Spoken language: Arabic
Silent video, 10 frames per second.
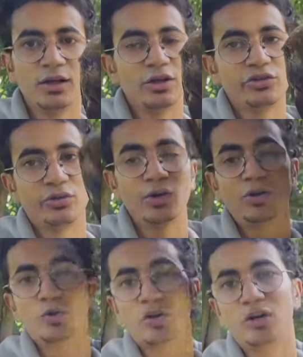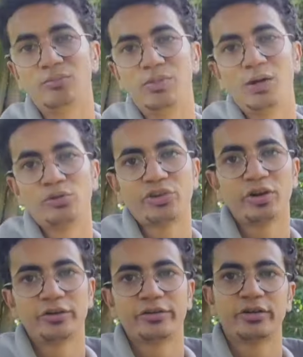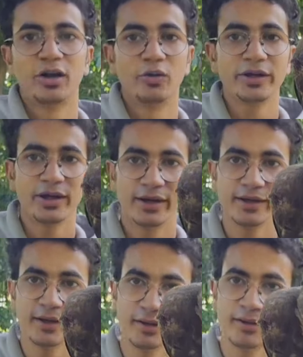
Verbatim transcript: سواء عقاب او صقر او اي حاجة